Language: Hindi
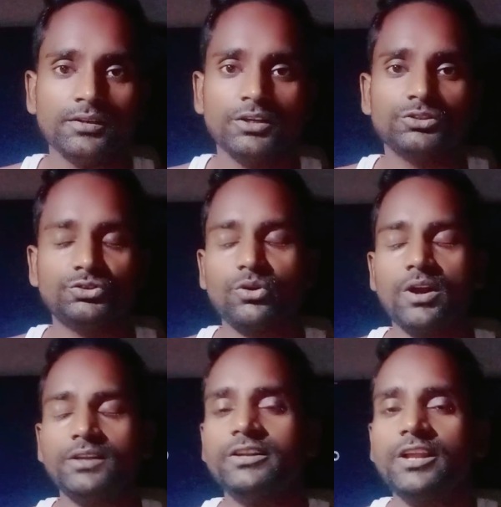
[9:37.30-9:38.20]
सो
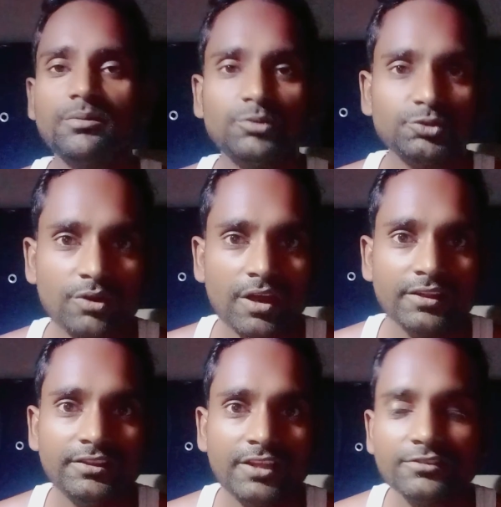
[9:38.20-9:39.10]
गाइस टाइम हो चुका है
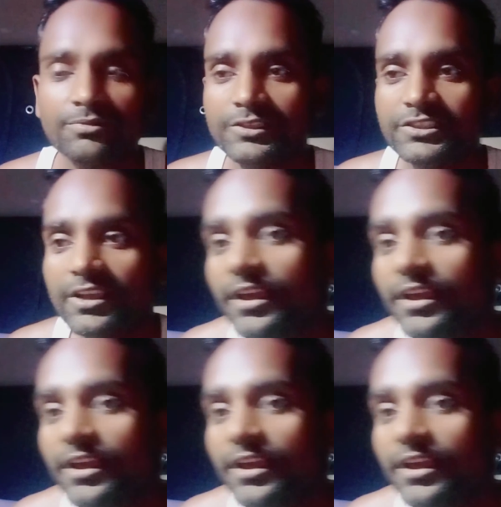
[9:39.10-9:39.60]
दस बज के